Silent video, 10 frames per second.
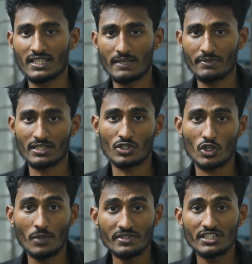থেকে আপনি একটা
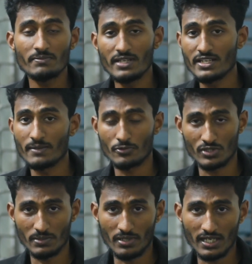কমিউনিটি বিল্ড আপ
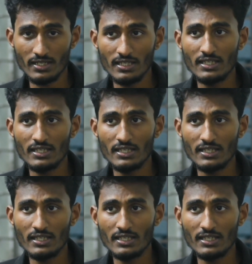করতে পারেন